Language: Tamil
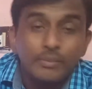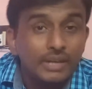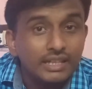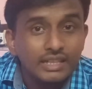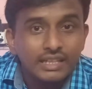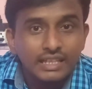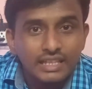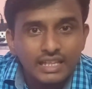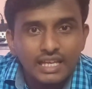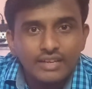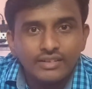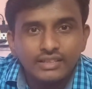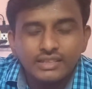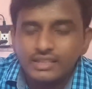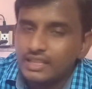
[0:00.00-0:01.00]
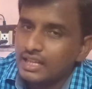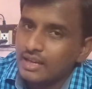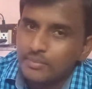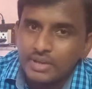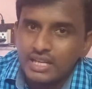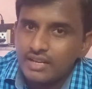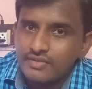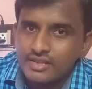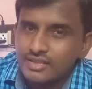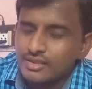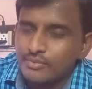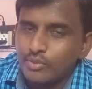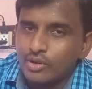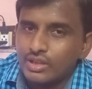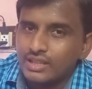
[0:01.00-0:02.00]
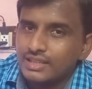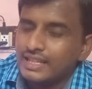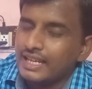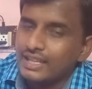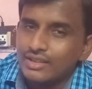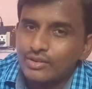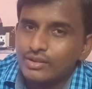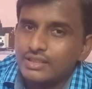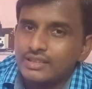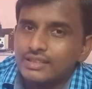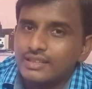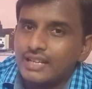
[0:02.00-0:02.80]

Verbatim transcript: பட் இதே வந்துட்டு நீங்கள் பெரிய ஃபிஷ்க்கு போடுறதுல எந்த ஒரு